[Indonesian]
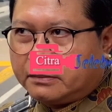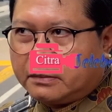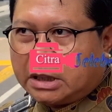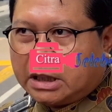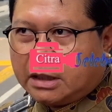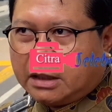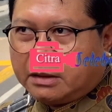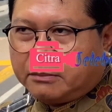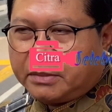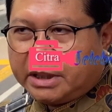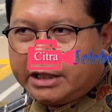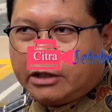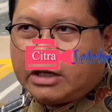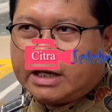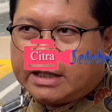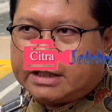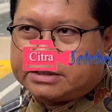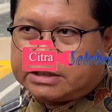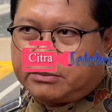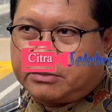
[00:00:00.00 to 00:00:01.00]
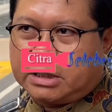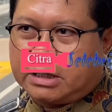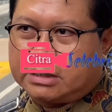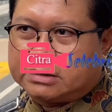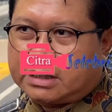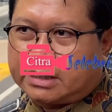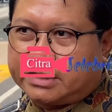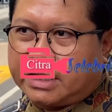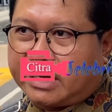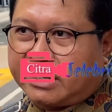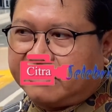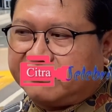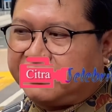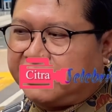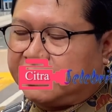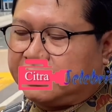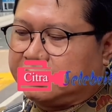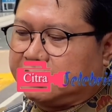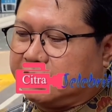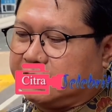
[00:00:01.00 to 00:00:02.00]
uh, beliau lagi sama Sandi
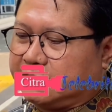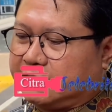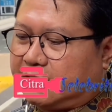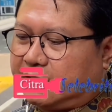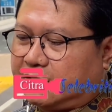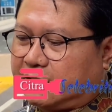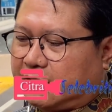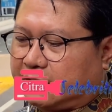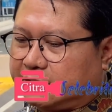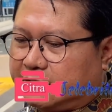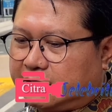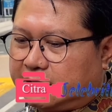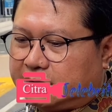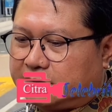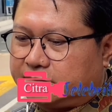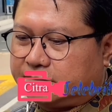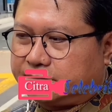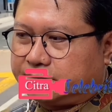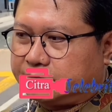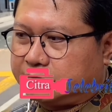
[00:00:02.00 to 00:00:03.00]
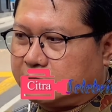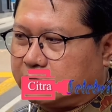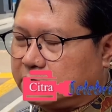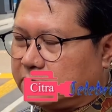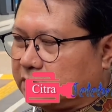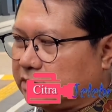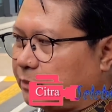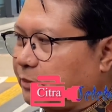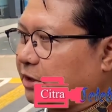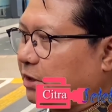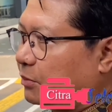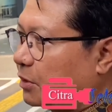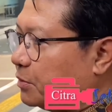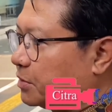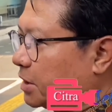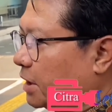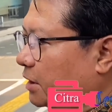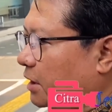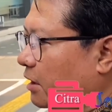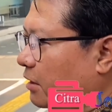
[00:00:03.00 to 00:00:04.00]
Arifin, jadinya nanti teman-teman
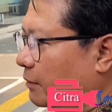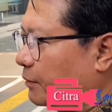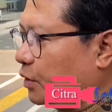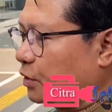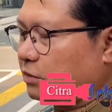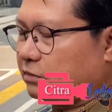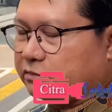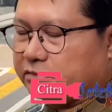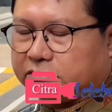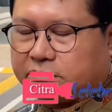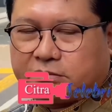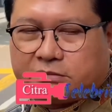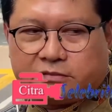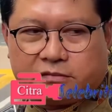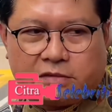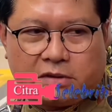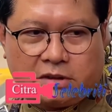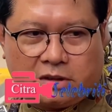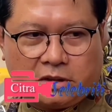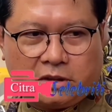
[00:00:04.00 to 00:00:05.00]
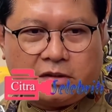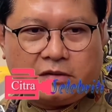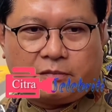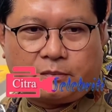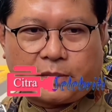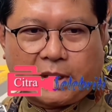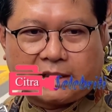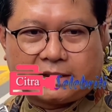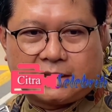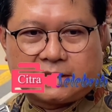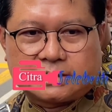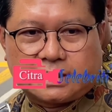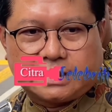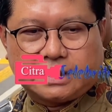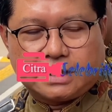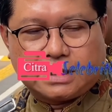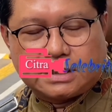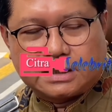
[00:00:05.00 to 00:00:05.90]
bisa telepon. Ada rencana partner saya.